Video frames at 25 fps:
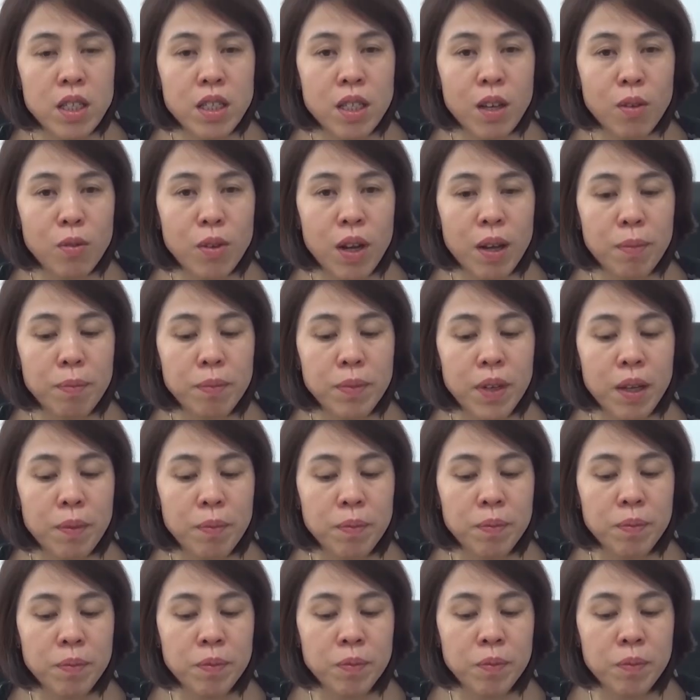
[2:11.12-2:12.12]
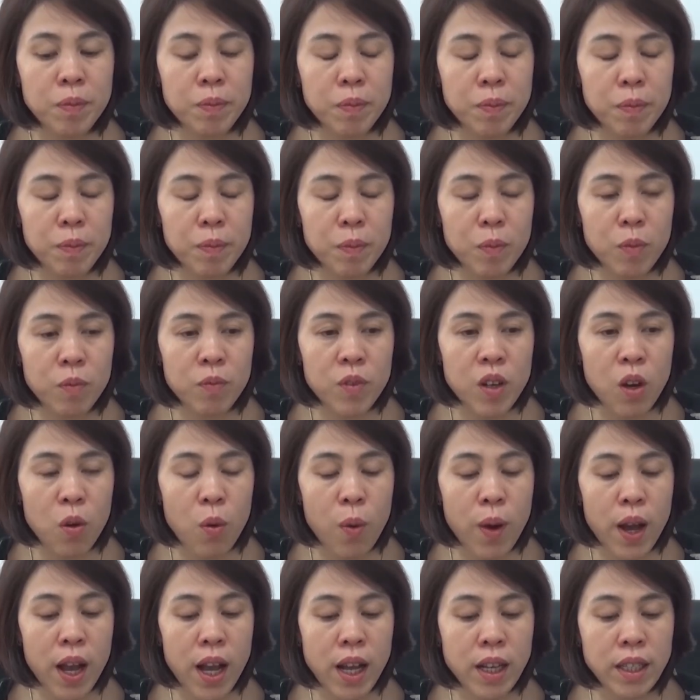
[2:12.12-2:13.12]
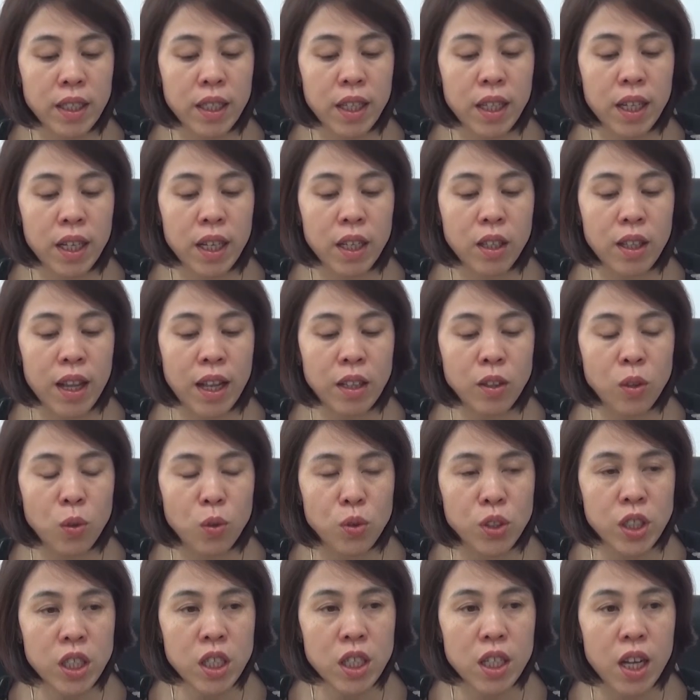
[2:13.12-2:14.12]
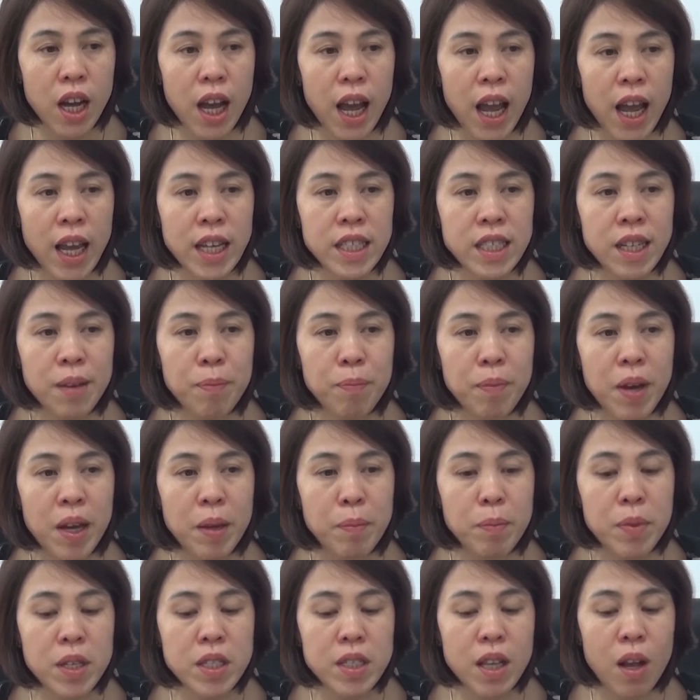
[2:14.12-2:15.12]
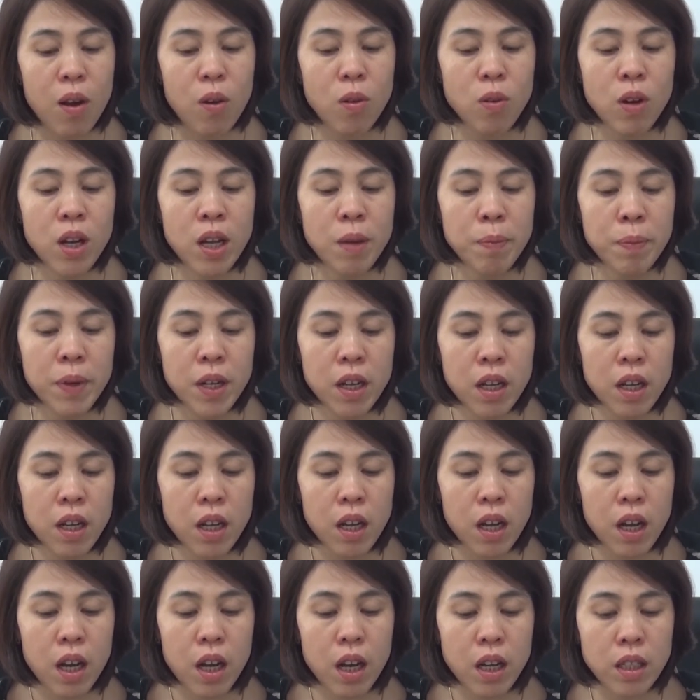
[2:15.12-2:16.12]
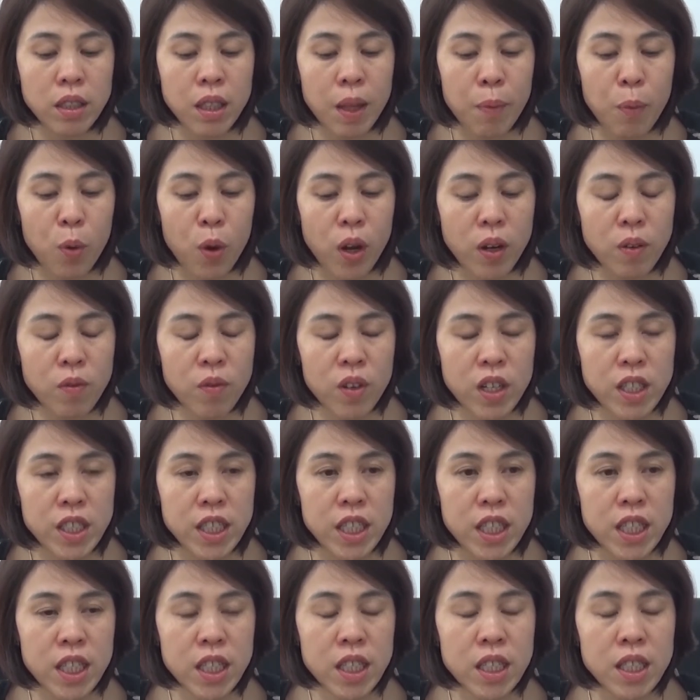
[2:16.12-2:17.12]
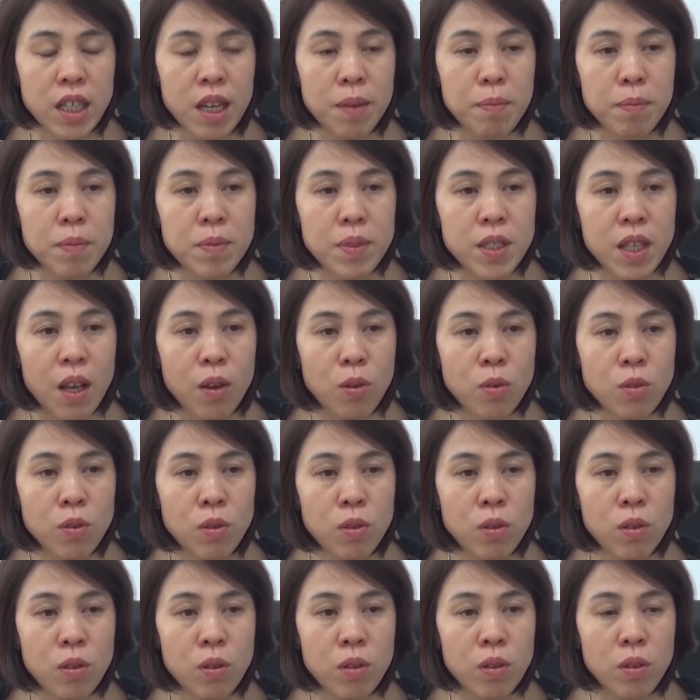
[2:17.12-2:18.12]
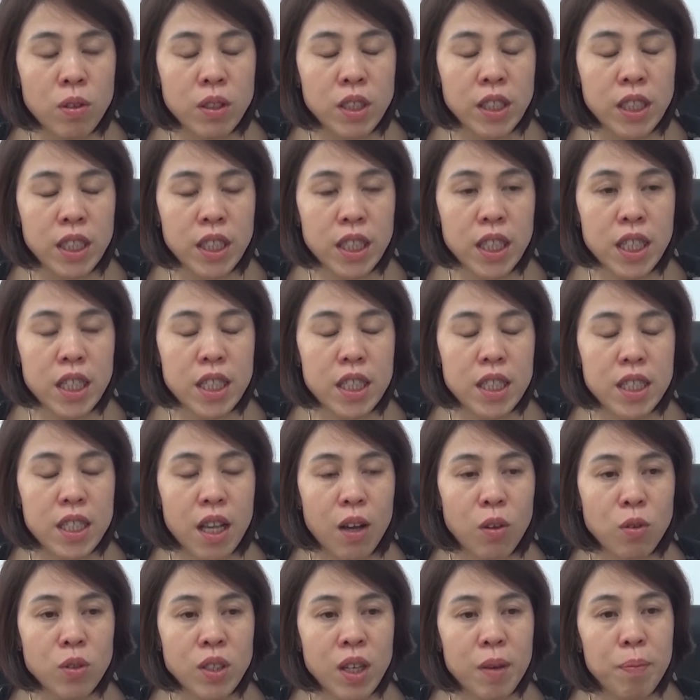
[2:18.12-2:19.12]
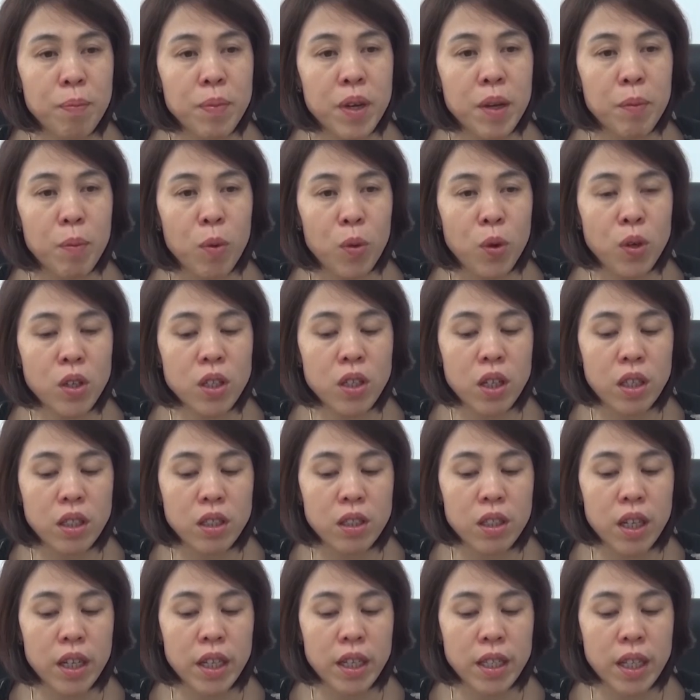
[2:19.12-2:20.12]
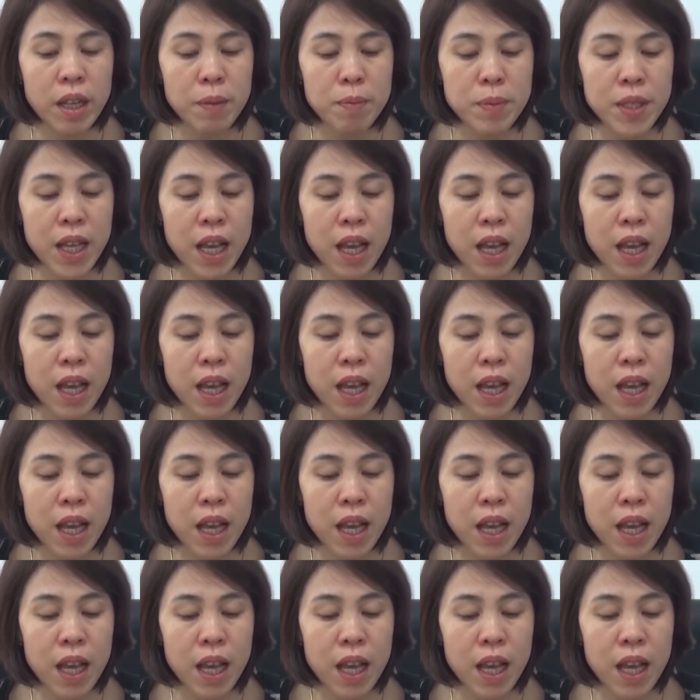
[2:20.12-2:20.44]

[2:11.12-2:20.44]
trong năm năm vừa qua thì đã tổ chức được hai trăm bảy mươi sáu lớp tập huấn với chín nghìn sáu trăm mười bốn lượt người tham